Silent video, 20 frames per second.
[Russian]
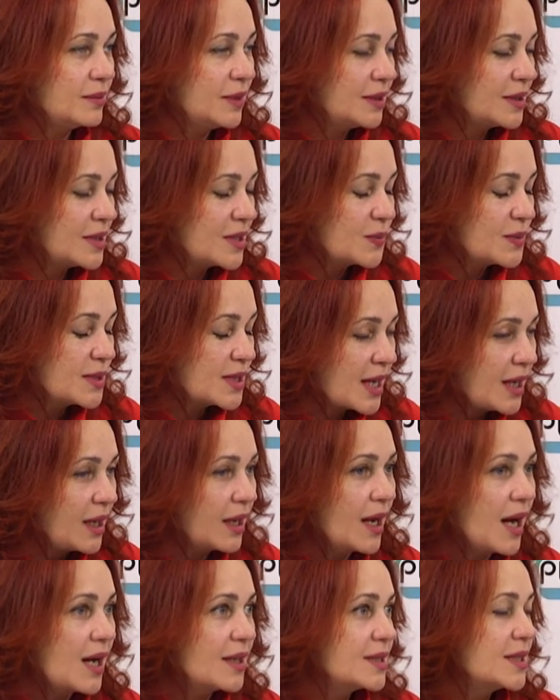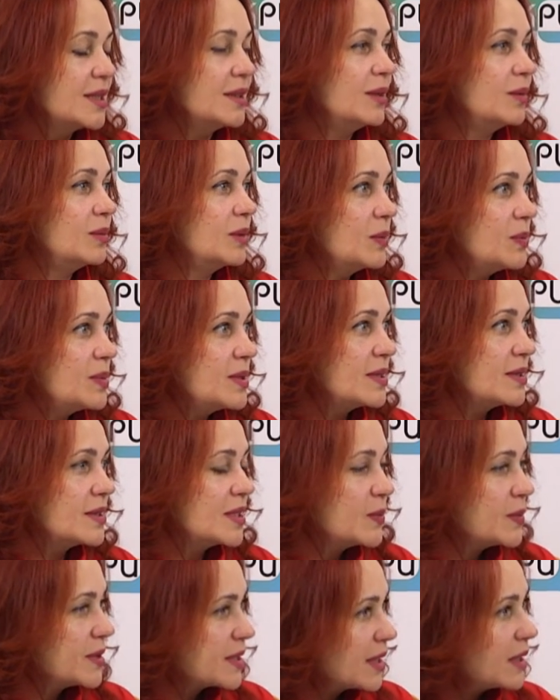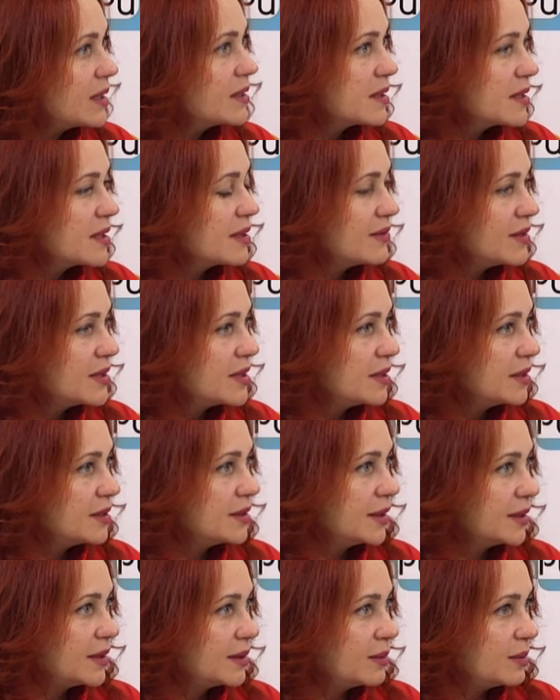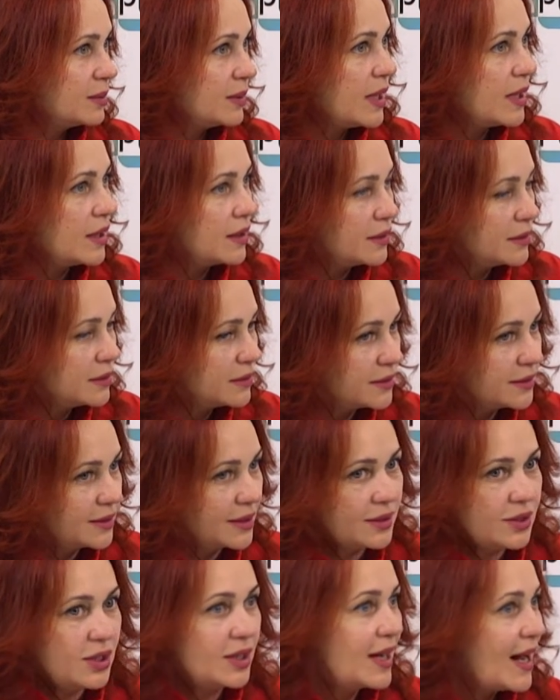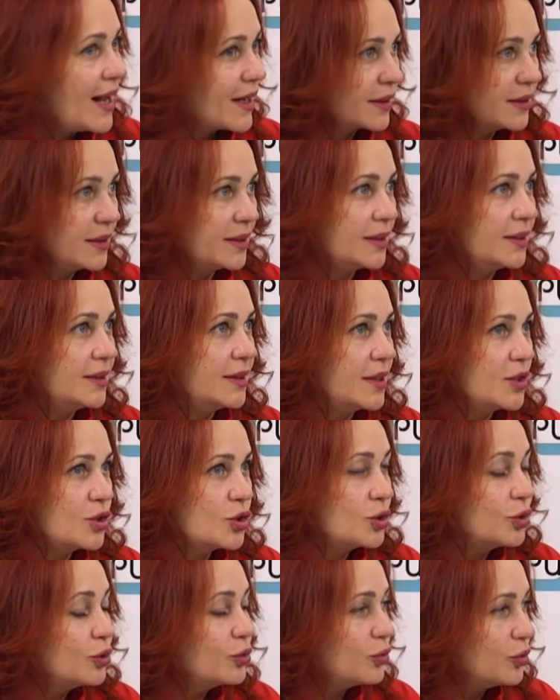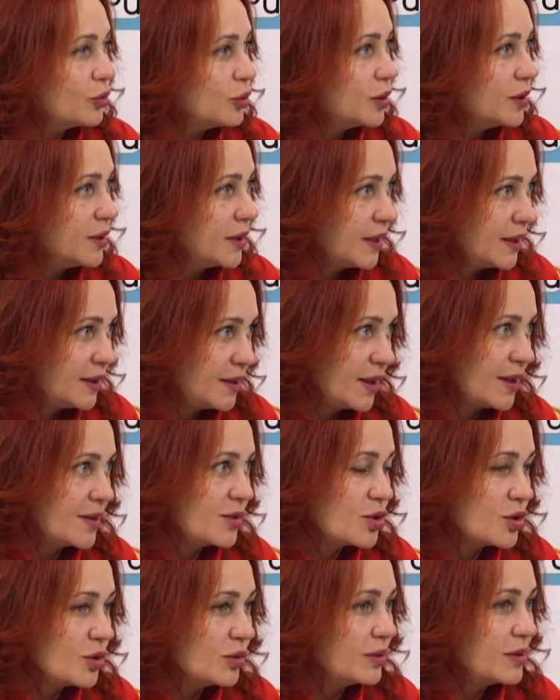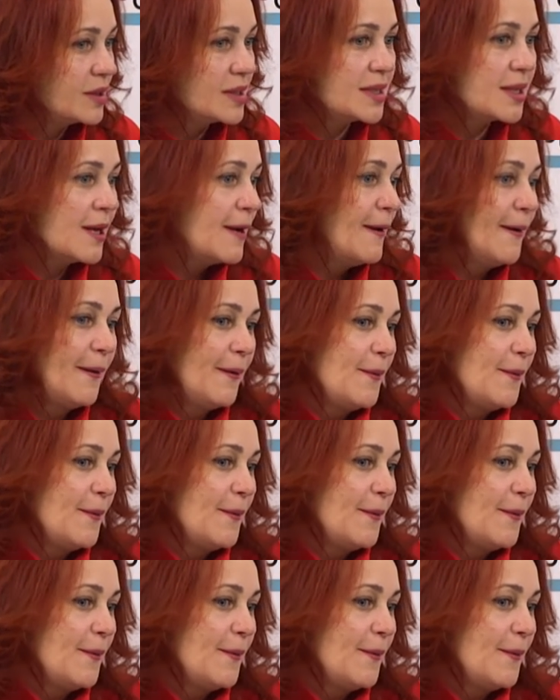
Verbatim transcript: Это специальная акция, там написано специальные реквизиты, это, а, это не карта, это счет фонда, это отчетность.